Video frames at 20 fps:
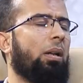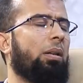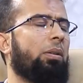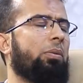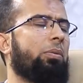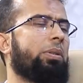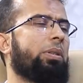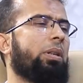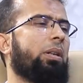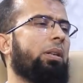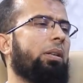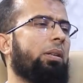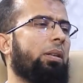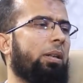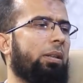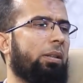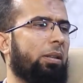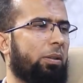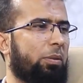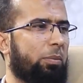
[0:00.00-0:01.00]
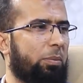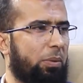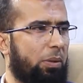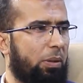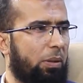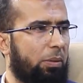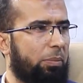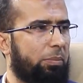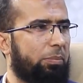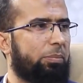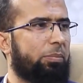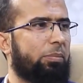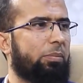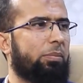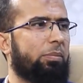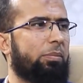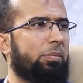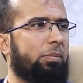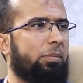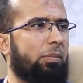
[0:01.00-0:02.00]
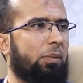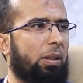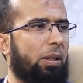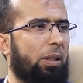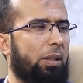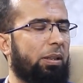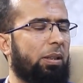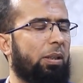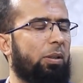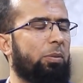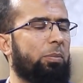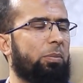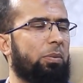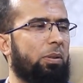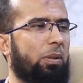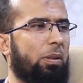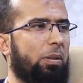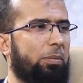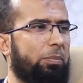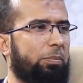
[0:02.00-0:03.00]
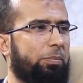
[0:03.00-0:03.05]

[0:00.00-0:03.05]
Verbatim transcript: أهلا وسهلا أهلا وسهلا الله. بكم من جديد حياكم الله